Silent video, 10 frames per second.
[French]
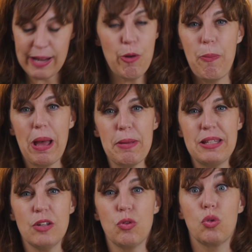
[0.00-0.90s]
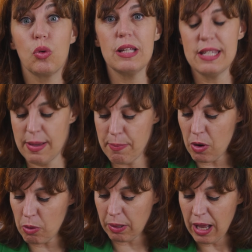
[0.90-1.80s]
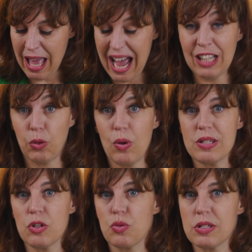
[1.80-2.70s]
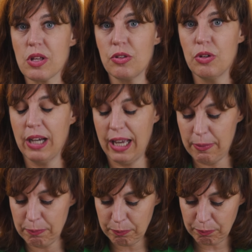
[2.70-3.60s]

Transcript: qui lui permettait de tourner ses membres à 360 degrés.